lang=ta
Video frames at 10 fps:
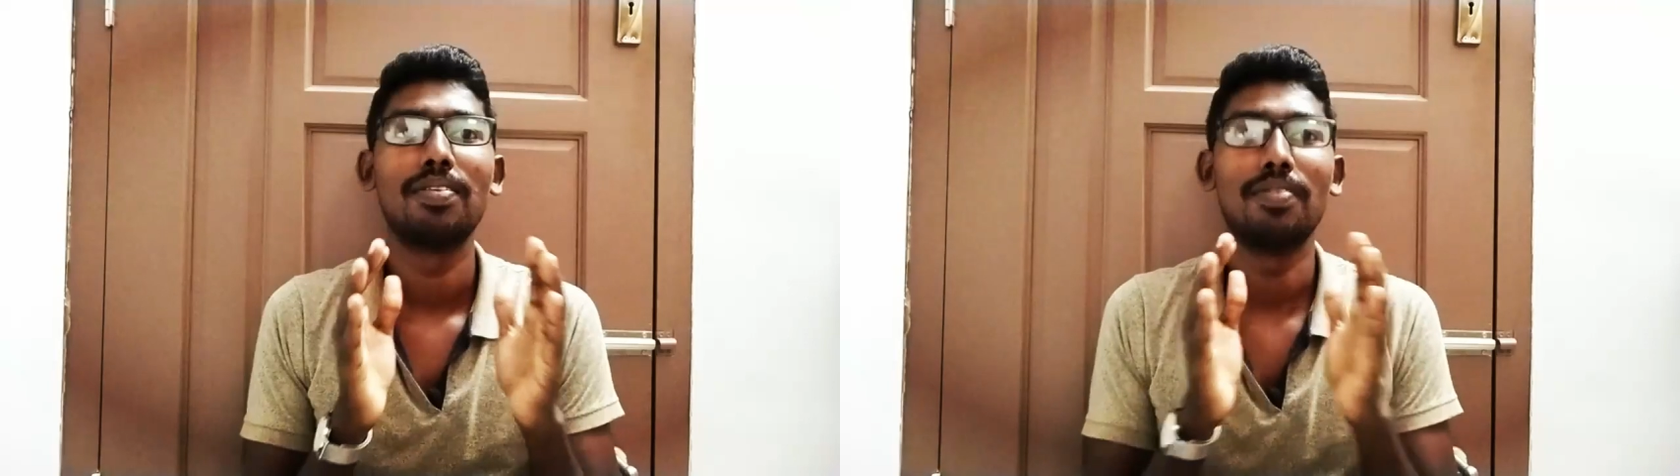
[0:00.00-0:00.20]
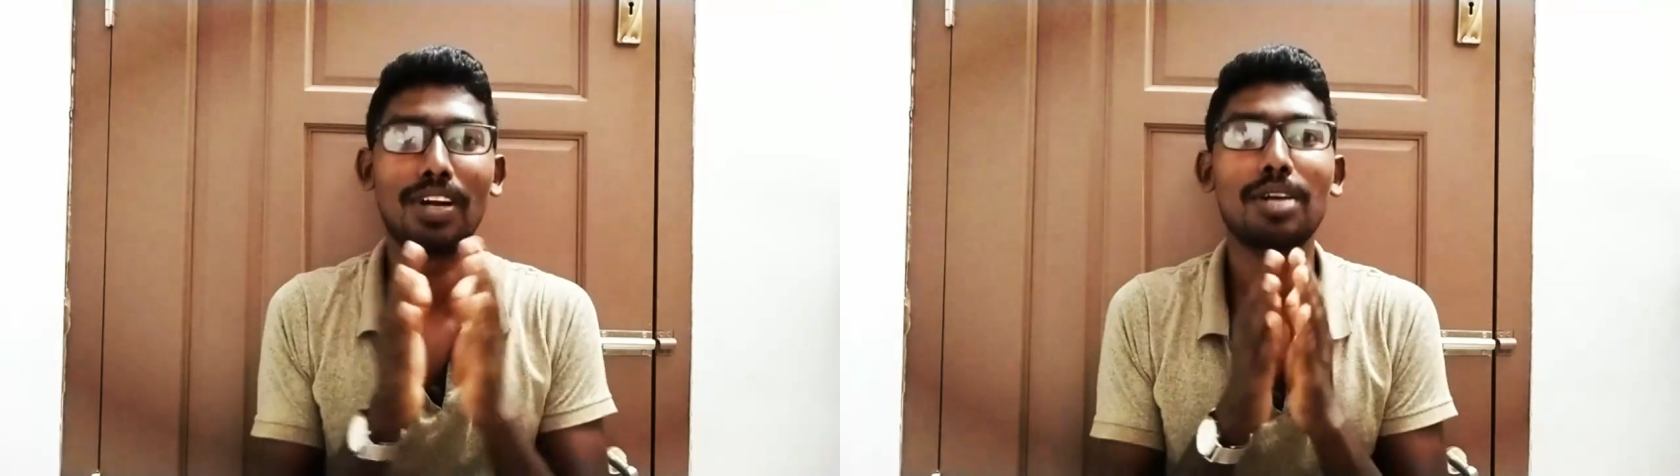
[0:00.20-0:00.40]

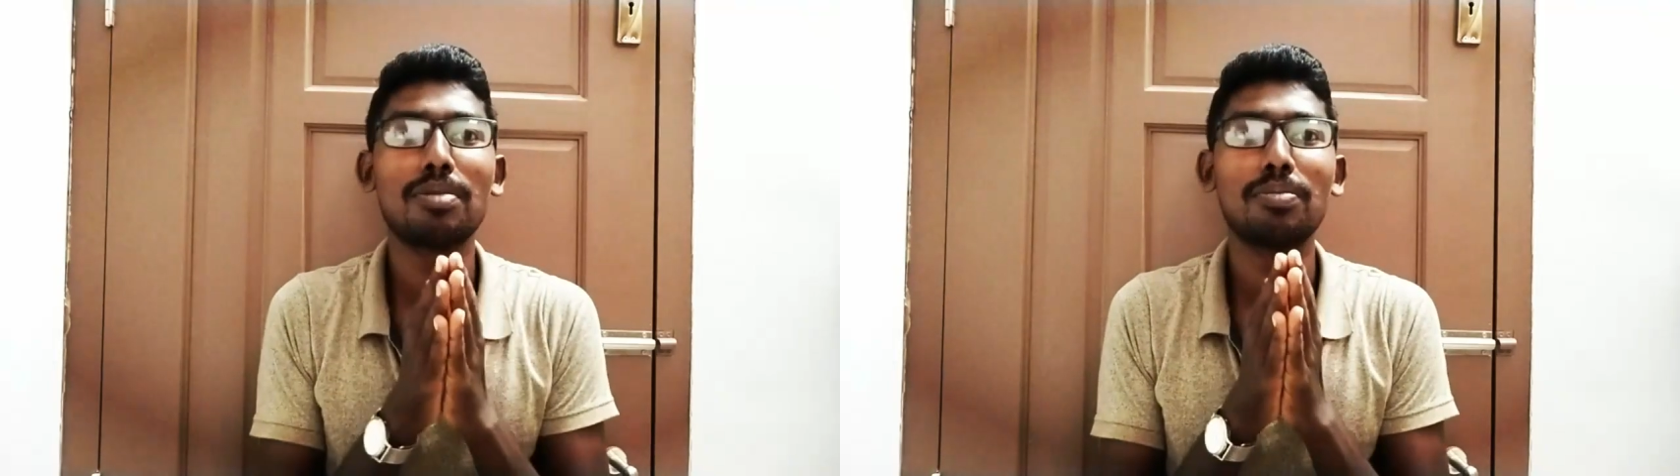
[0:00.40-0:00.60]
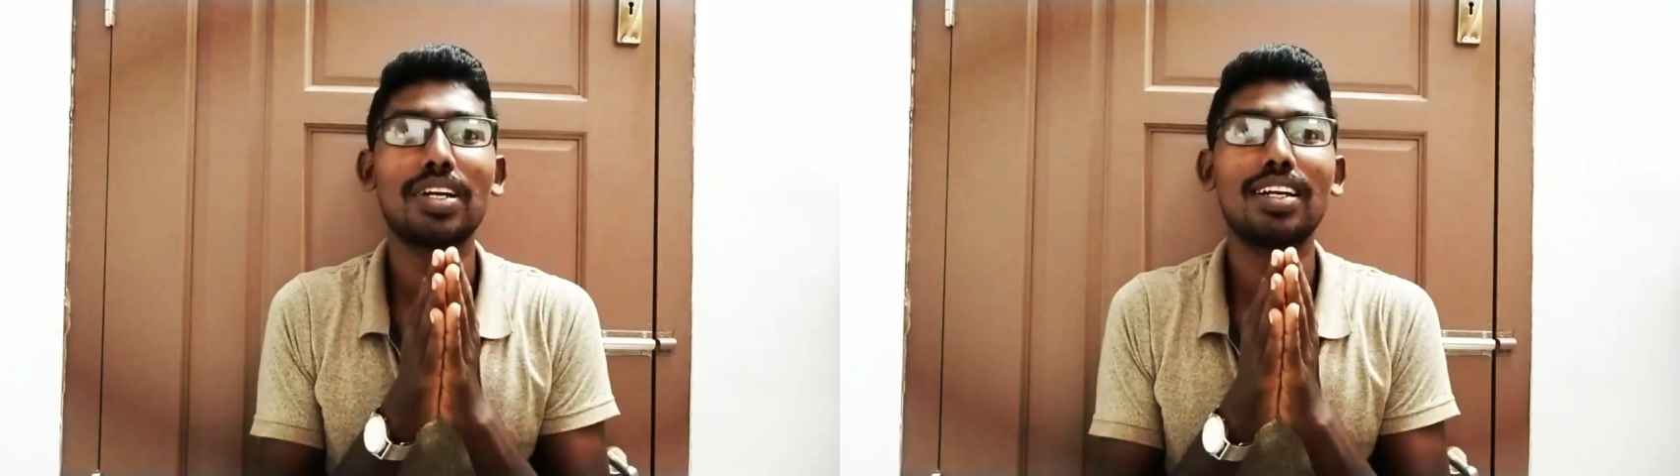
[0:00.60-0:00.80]
வணக்கம்
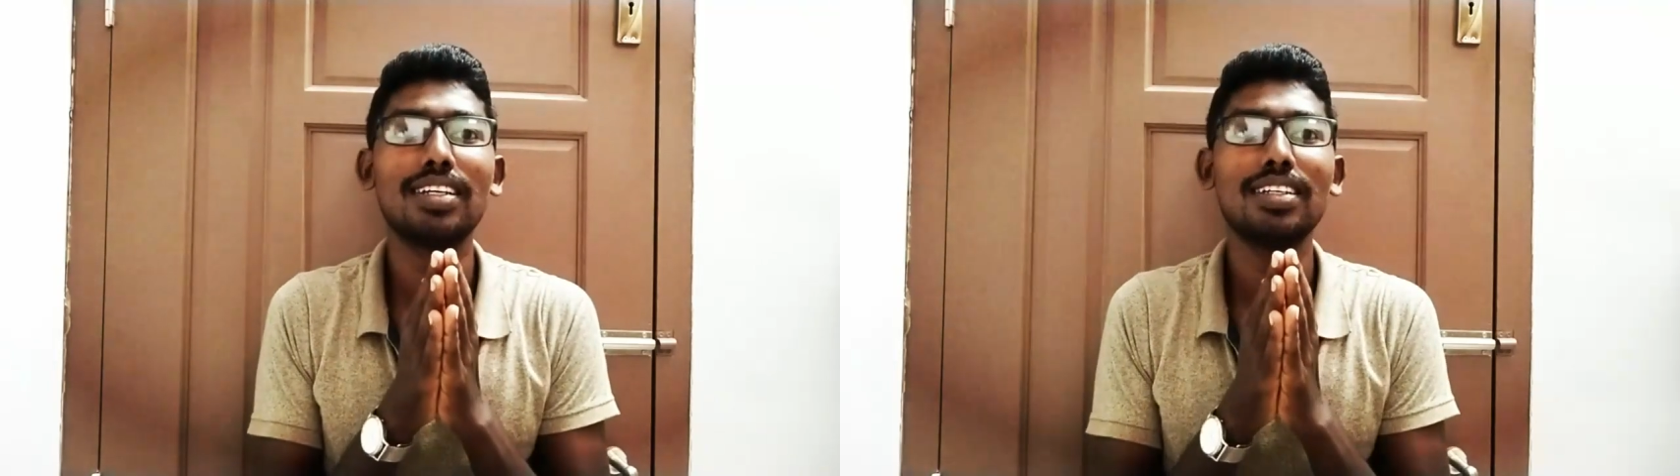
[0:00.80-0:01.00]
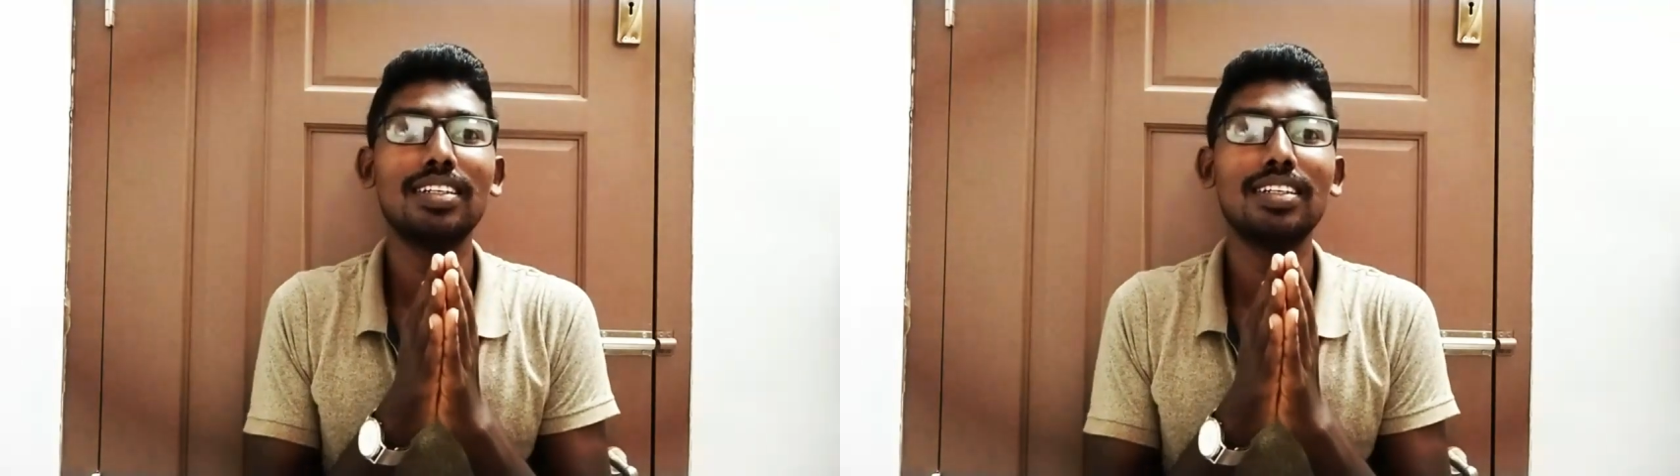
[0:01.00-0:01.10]
நண்பர்களே